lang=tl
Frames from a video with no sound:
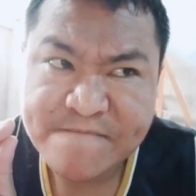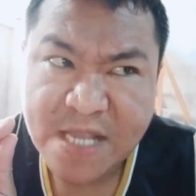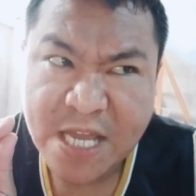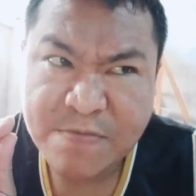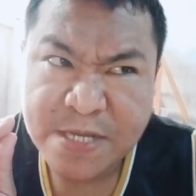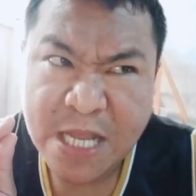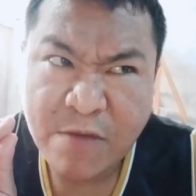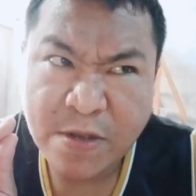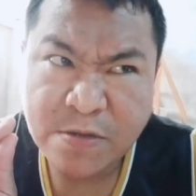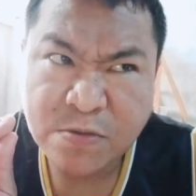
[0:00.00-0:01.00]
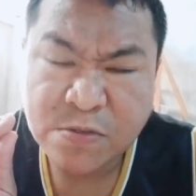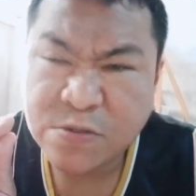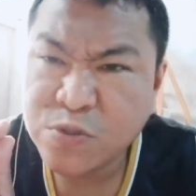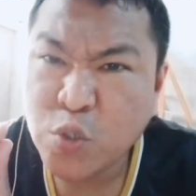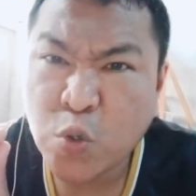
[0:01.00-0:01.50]
ano ba tawag
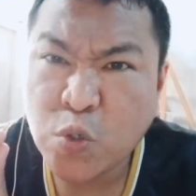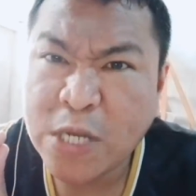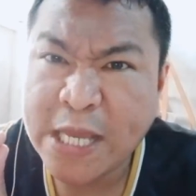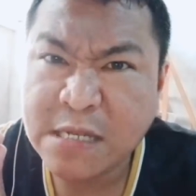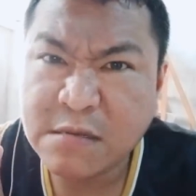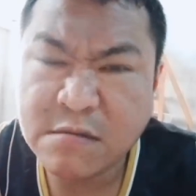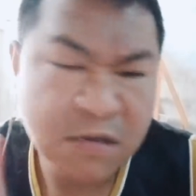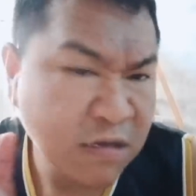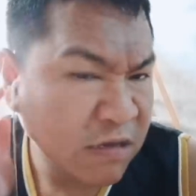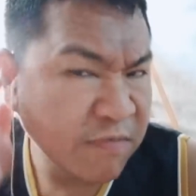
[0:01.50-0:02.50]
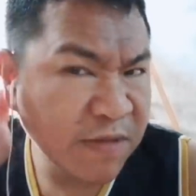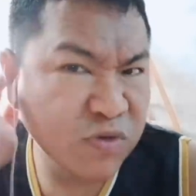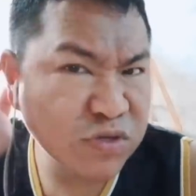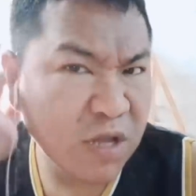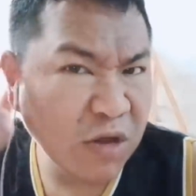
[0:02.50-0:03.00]
doon chocolate may
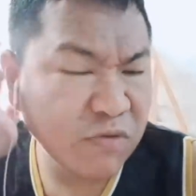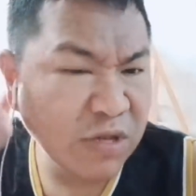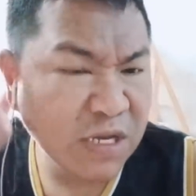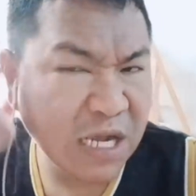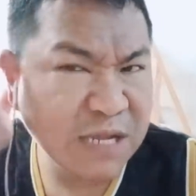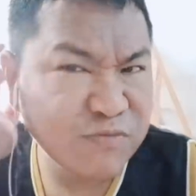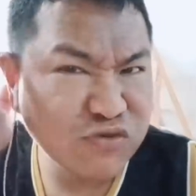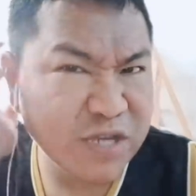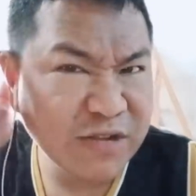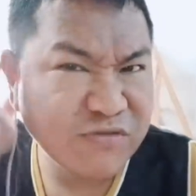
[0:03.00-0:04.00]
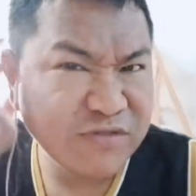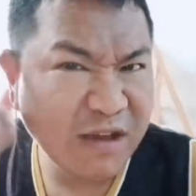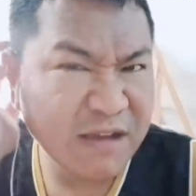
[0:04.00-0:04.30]
gusto ako eh nakalimutan ko na